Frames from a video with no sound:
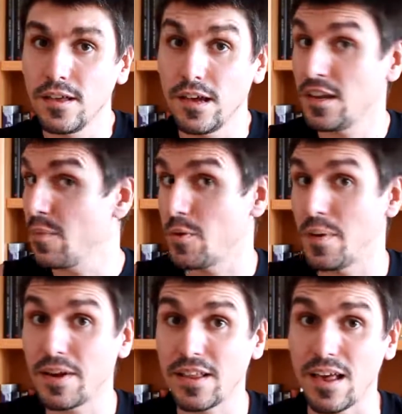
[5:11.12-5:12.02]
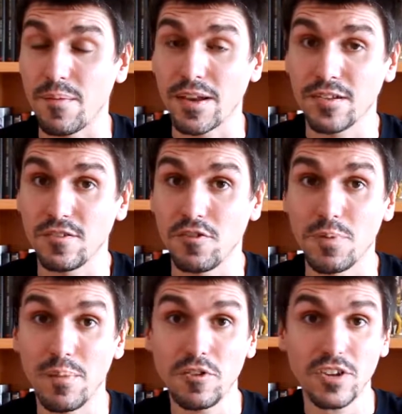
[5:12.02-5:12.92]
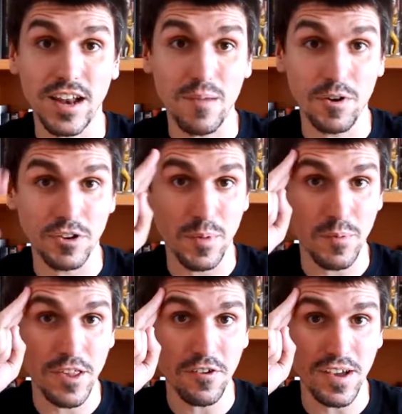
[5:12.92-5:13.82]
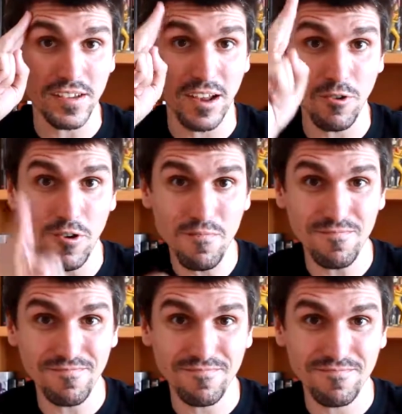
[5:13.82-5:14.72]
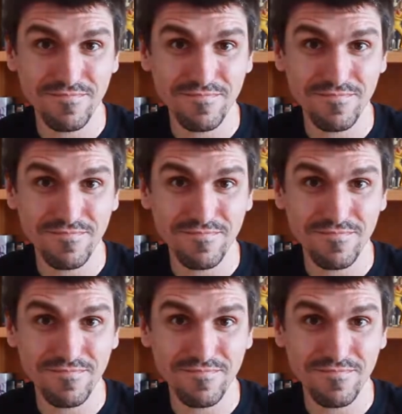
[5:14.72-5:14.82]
Así que por mi parte nada más. Nos vemos en el próximo vídeo. ¡Hasta luego!